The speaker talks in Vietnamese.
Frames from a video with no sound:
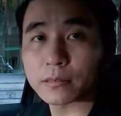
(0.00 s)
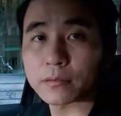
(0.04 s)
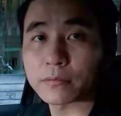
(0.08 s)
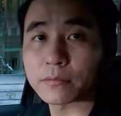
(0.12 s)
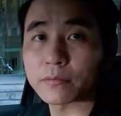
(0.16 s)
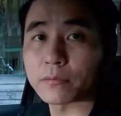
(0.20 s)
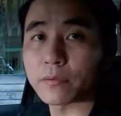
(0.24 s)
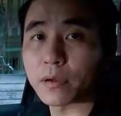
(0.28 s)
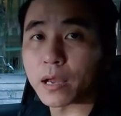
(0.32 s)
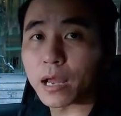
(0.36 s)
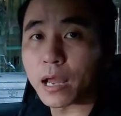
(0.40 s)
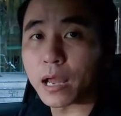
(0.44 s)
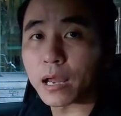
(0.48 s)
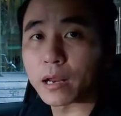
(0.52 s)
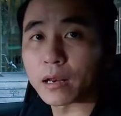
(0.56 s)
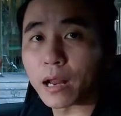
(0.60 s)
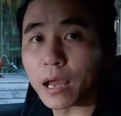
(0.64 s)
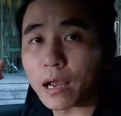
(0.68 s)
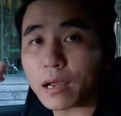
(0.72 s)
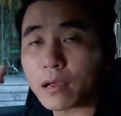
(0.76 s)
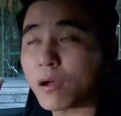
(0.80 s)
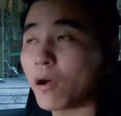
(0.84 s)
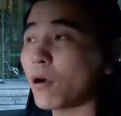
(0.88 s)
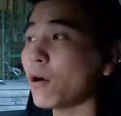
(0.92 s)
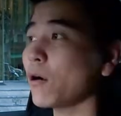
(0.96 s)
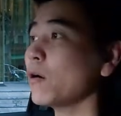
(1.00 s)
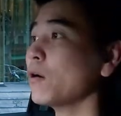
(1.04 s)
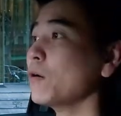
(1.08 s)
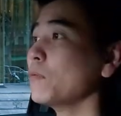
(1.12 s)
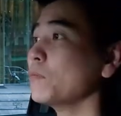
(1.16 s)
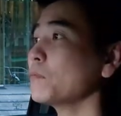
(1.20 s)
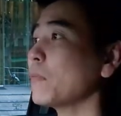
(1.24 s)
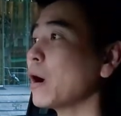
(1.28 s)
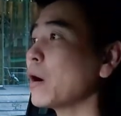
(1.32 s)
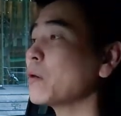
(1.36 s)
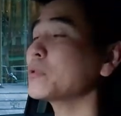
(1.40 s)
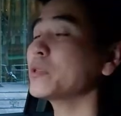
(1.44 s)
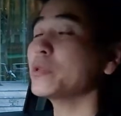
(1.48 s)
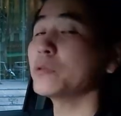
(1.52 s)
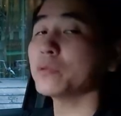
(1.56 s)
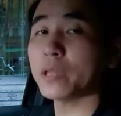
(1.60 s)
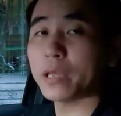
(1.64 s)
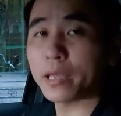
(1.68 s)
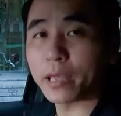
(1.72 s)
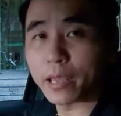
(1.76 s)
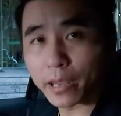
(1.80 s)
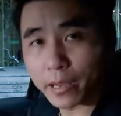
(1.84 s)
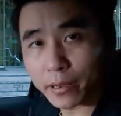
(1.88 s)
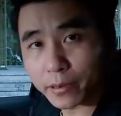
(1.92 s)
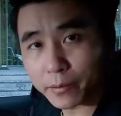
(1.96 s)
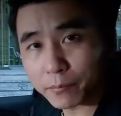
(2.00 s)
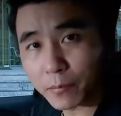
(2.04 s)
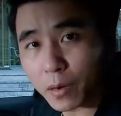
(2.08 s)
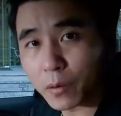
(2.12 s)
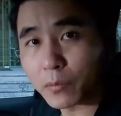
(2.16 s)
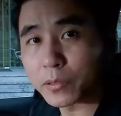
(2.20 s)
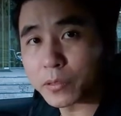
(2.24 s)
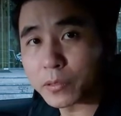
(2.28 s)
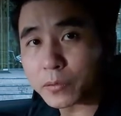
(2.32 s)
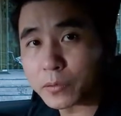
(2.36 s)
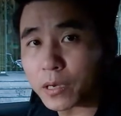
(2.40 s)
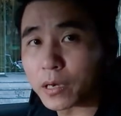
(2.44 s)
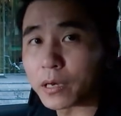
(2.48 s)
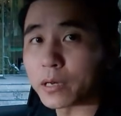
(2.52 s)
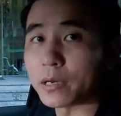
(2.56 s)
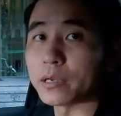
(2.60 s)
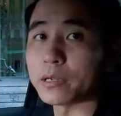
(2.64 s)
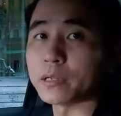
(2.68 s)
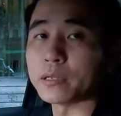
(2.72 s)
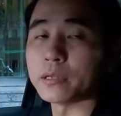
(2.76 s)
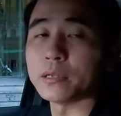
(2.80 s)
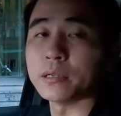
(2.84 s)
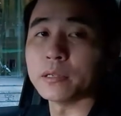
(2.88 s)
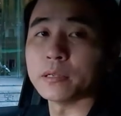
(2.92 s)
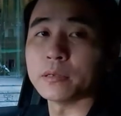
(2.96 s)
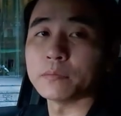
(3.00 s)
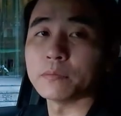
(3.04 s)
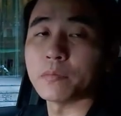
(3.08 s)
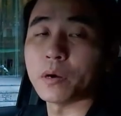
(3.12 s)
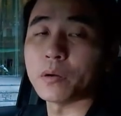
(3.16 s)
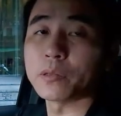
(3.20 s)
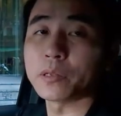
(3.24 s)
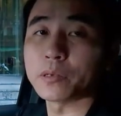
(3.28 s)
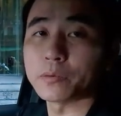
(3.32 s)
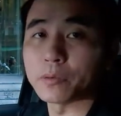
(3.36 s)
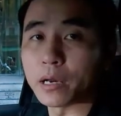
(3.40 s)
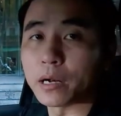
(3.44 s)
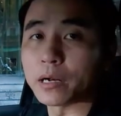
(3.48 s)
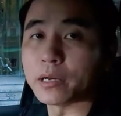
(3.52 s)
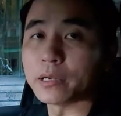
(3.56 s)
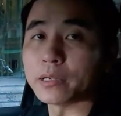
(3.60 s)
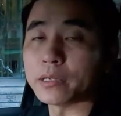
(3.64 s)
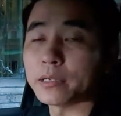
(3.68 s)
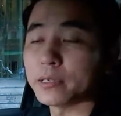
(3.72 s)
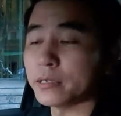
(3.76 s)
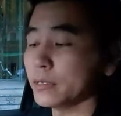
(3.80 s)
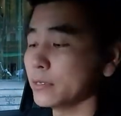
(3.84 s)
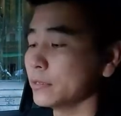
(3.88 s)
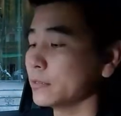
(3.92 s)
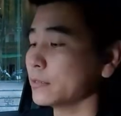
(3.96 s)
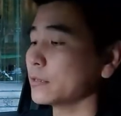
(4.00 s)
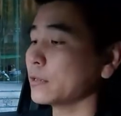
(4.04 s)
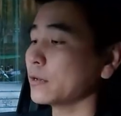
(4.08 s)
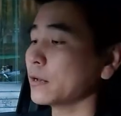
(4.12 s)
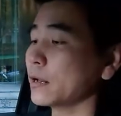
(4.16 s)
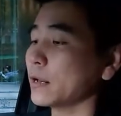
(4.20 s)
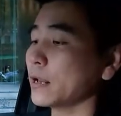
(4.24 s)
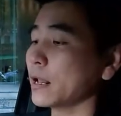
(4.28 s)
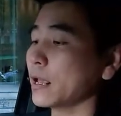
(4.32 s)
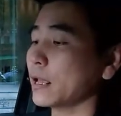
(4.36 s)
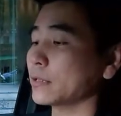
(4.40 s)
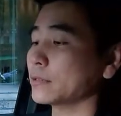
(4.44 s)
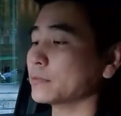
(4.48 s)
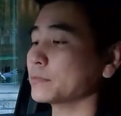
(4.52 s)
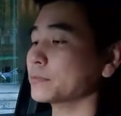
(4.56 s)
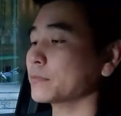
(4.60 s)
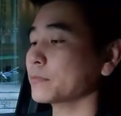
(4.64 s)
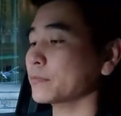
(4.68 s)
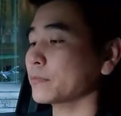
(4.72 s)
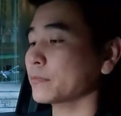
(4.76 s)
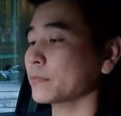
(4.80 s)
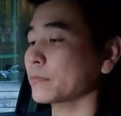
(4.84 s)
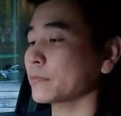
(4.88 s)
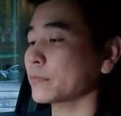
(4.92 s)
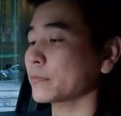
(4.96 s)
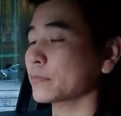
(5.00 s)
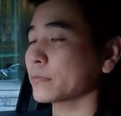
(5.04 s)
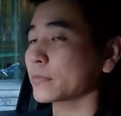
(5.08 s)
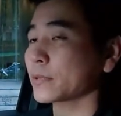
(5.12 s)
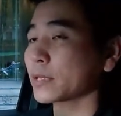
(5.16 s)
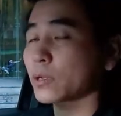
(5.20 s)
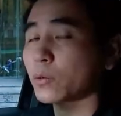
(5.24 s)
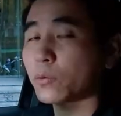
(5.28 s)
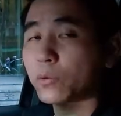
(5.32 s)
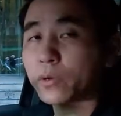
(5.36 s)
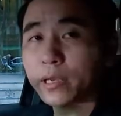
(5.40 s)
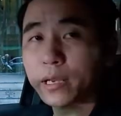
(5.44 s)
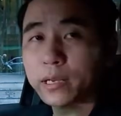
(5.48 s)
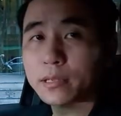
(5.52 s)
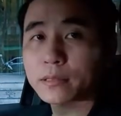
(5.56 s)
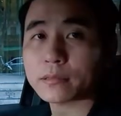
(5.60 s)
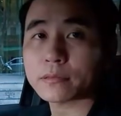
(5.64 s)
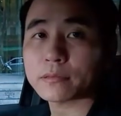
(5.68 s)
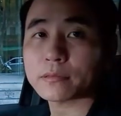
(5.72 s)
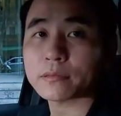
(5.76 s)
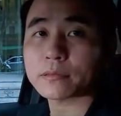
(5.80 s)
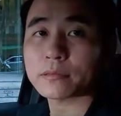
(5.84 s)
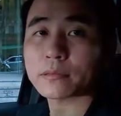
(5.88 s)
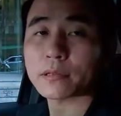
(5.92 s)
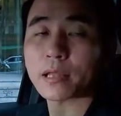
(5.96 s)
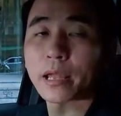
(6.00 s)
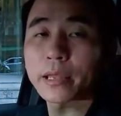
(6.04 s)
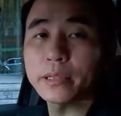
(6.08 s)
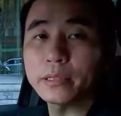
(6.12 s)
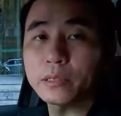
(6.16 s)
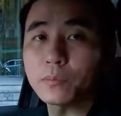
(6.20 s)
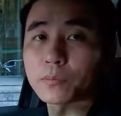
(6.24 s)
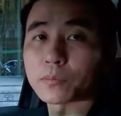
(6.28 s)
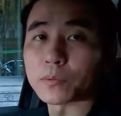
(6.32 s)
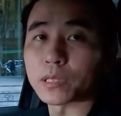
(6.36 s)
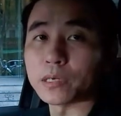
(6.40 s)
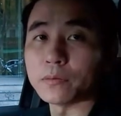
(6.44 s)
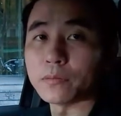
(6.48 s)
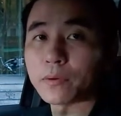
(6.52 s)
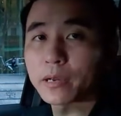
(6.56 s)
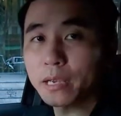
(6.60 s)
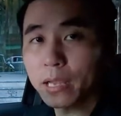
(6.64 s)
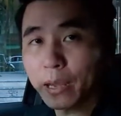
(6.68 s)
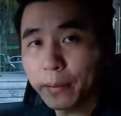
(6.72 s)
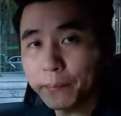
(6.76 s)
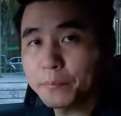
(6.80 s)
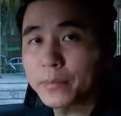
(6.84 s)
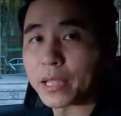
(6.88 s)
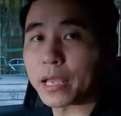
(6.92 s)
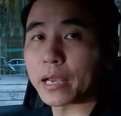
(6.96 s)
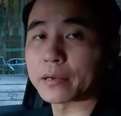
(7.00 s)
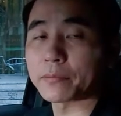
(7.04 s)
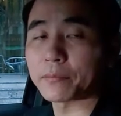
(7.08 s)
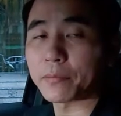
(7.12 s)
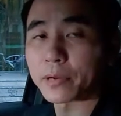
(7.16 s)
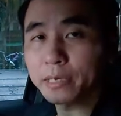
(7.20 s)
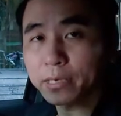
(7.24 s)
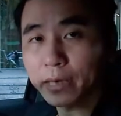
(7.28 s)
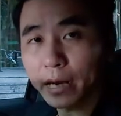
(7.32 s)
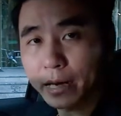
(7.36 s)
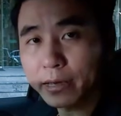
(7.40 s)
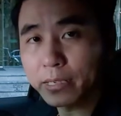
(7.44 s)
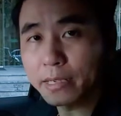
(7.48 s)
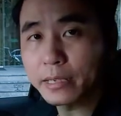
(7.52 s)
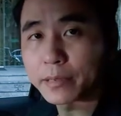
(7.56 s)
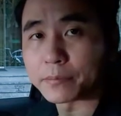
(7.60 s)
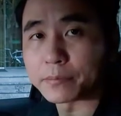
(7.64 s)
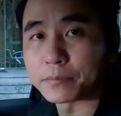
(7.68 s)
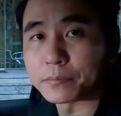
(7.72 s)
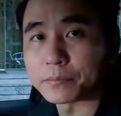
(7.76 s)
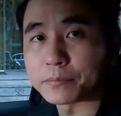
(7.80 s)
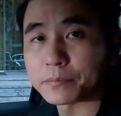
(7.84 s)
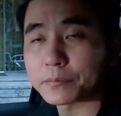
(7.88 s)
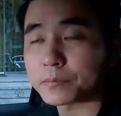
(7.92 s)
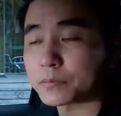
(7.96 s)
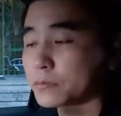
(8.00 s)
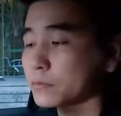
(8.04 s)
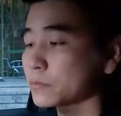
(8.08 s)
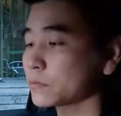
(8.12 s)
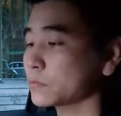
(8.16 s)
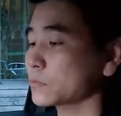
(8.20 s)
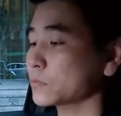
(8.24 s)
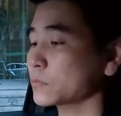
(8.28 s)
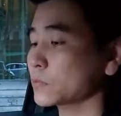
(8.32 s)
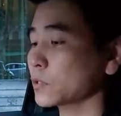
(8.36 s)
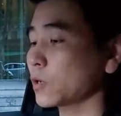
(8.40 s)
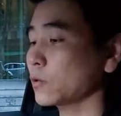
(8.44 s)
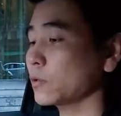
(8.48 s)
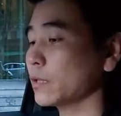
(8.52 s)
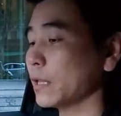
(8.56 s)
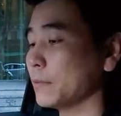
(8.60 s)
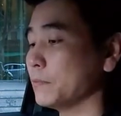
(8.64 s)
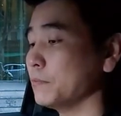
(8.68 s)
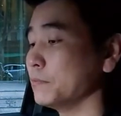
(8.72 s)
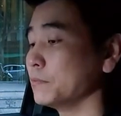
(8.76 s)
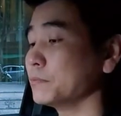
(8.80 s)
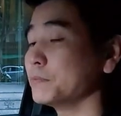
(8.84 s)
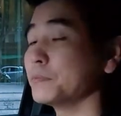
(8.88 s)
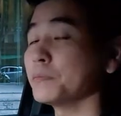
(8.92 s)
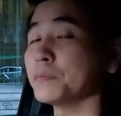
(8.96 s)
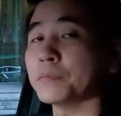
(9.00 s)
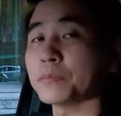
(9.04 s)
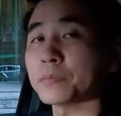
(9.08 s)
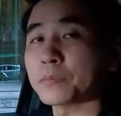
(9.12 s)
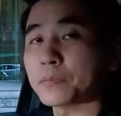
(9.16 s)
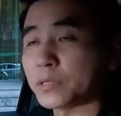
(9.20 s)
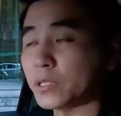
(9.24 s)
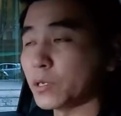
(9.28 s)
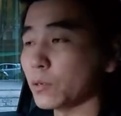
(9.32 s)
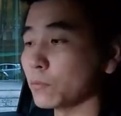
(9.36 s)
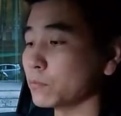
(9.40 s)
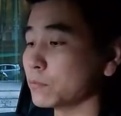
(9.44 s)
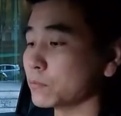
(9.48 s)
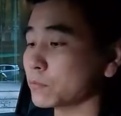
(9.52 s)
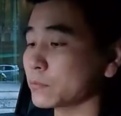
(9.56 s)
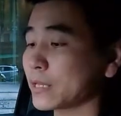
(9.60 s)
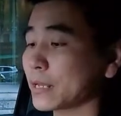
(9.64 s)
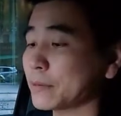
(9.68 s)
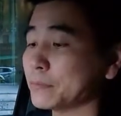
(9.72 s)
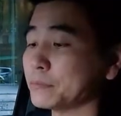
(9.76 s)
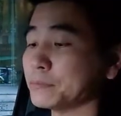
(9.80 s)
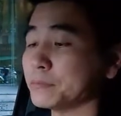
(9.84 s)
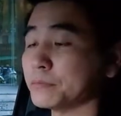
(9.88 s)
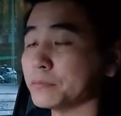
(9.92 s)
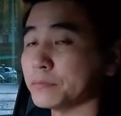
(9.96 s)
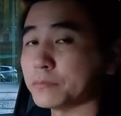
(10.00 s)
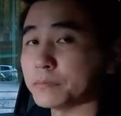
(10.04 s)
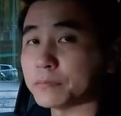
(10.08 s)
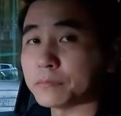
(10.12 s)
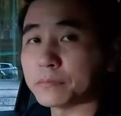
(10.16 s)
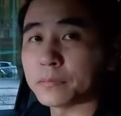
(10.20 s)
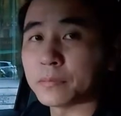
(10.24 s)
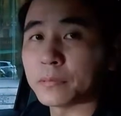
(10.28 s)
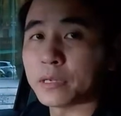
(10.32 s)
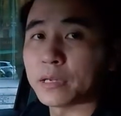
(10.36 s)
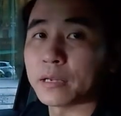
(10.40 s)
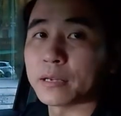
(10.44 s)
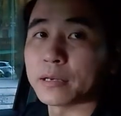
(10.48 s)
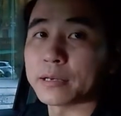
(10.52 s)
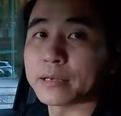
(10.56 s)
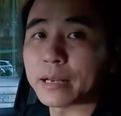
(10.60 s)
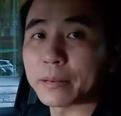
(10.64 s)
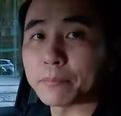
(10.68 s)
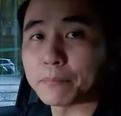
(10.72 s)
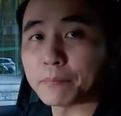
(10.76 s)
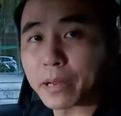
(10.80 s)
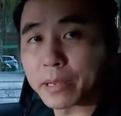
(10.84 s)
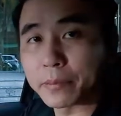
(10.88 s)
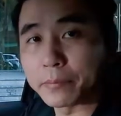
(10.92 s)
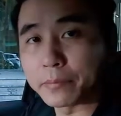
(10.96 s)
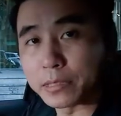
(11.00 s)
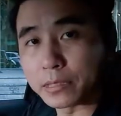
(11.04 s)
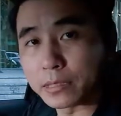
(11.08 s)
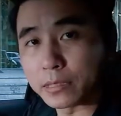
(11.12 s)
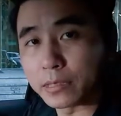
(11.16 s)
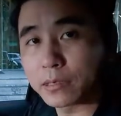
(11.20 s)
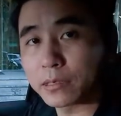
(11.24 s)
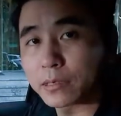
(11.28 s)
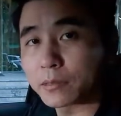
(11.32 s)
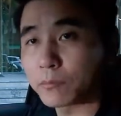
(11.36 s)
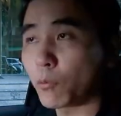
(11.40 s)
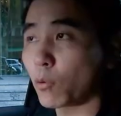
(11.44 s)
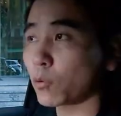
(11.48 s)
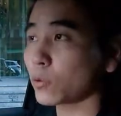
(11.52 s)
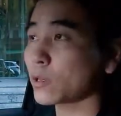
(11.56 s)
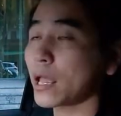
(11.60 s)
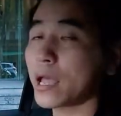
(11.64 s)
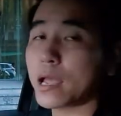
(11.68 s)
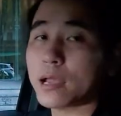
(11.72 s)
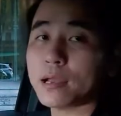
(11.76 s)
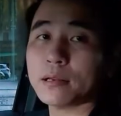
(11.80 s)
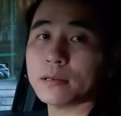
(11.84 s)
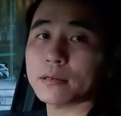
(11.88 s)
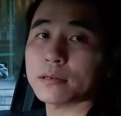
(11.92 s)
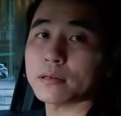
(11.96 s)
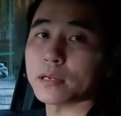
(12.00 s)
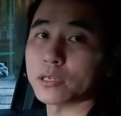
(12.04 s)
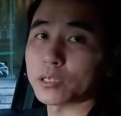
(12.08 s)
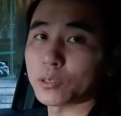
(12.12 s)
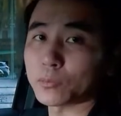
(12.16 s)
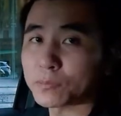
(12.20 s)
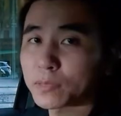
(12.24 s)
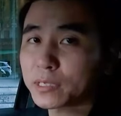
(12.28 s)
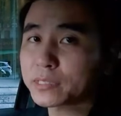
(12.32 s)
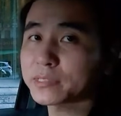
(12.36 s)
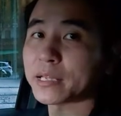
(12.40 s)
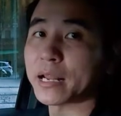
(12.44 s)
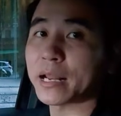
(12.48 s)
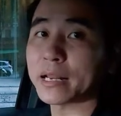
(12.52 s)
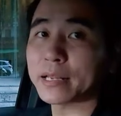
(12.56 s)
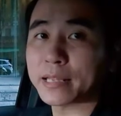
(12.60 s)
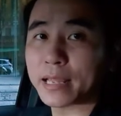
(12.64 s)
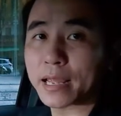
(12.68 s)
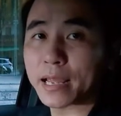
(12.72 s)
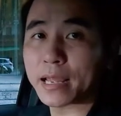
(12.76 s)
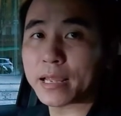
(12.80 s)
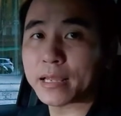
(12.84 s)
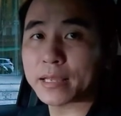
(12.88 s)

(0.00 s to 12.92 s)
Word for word: và đã có bao nhiêu thế hệ bao nhiêu thời bao nhiêu đời cho nên là quý khách hãy dùng thử và cảm nhận và trải nghiệm có thể dùng tầm năm bảy bữa một tháng là chúng ta sẽ đánh giá